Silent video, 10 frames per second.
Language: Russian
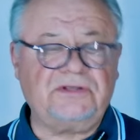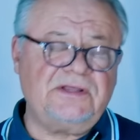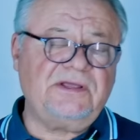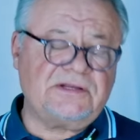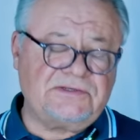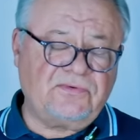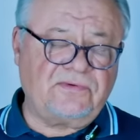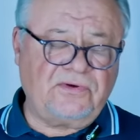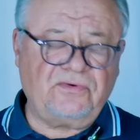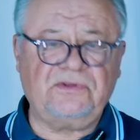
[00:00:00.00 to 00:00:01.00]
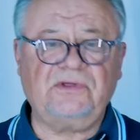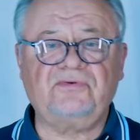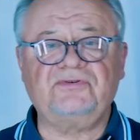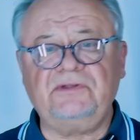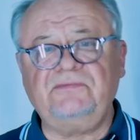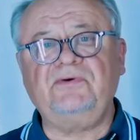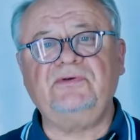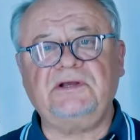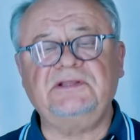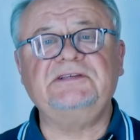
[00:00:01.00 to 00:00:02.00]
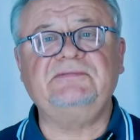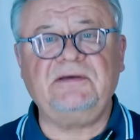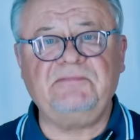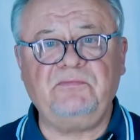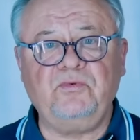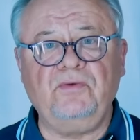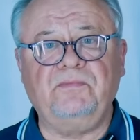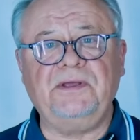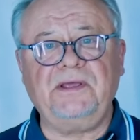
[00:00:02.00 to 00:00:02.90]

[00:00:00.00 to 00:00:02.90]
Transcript: Это не раствор выходит наружу, это выходит так называемая пульпа.